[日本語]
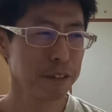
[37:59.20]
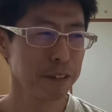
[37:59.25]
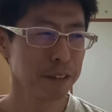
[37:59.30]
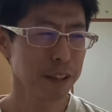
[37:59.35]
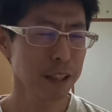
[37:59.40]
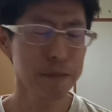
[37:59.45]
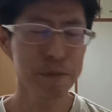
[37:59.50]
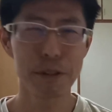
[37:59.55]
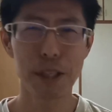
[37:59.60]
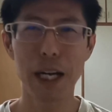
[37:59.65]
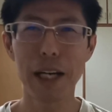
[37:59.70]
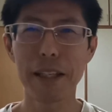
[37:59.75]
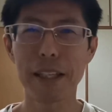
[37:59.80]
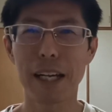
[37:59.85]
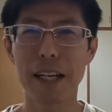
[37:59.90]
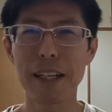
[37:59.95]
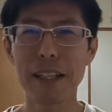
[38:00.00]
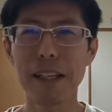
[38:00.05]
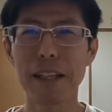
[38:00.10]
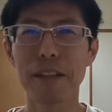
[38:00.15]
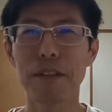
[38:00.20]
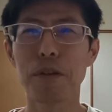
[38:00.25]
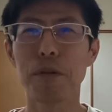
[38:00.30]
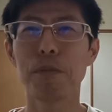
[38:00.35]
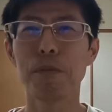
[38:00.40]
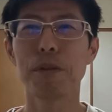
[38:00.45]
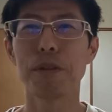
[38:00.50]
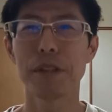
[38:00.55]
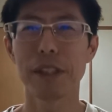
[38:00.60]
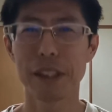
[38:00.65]
多分ああならないと
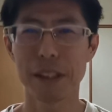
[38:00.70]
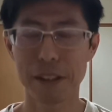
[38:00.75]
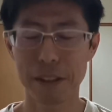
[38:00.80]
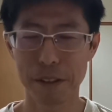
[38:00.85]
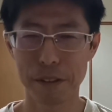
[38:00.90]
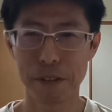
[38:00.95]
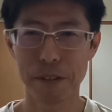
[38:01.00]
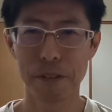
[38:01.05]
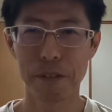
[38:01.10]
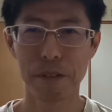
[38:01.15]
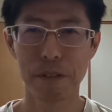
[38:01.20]
思うんですよ。